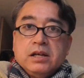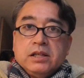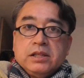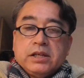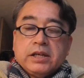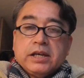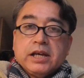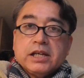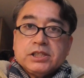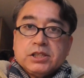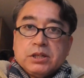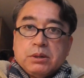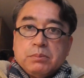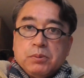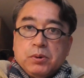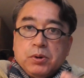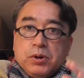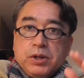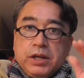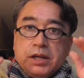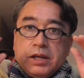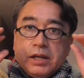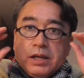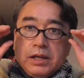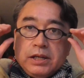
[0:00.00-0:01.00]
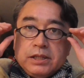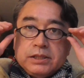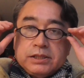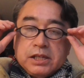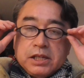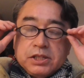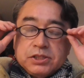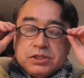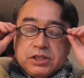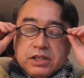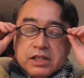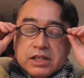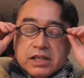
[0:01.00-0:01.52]
で、キャッチの森
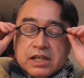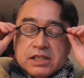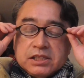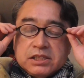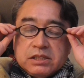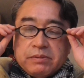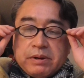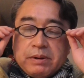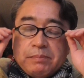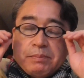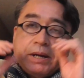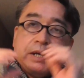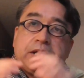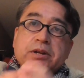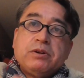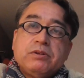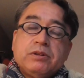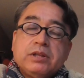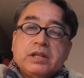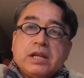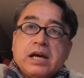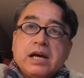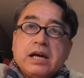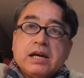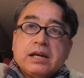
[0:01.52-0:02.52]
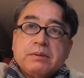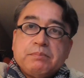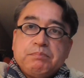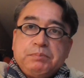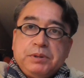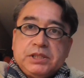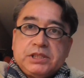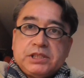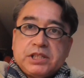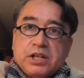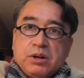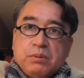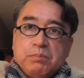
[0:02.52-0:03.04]
選手に関しては、まあ、いろんな
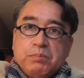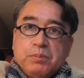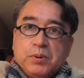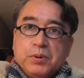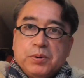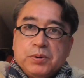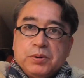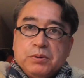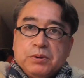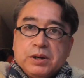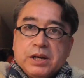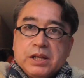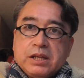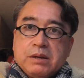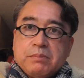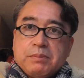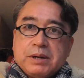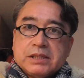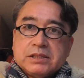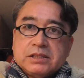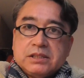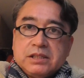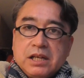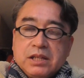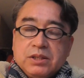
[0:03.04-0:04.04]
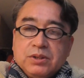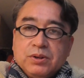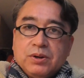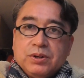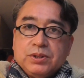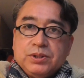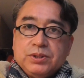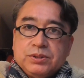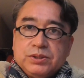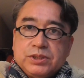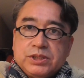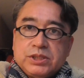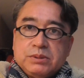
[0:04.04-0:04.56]
ピッチャーのボールを受けてますねと
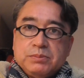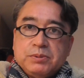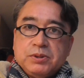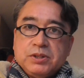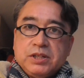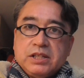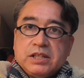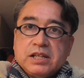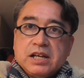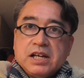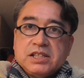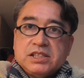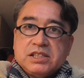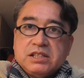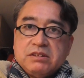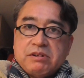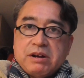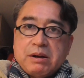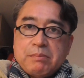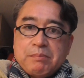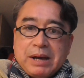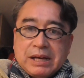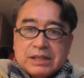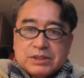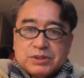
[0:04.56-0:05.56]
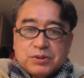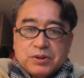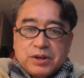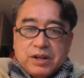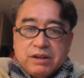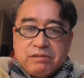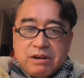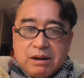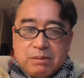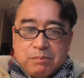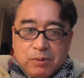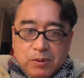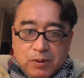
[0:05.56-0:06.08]
いう質問に対しては、まあ、それ
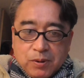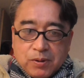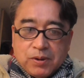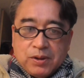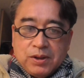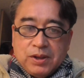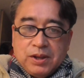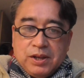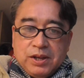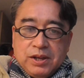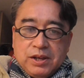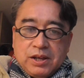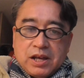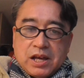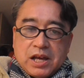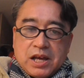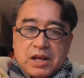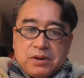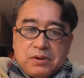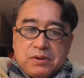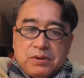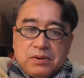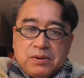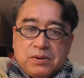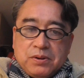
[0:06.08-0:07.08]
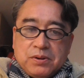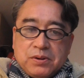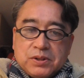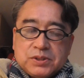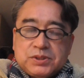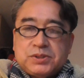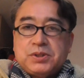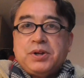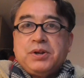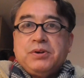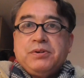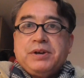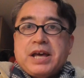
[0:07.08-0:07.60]
はもう、あの、
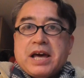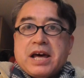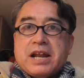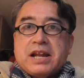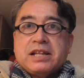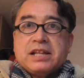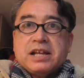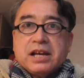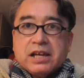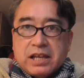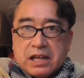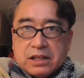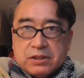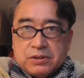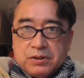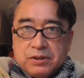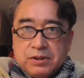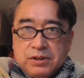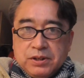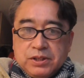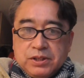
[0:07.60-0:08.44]
それをやらなきゃと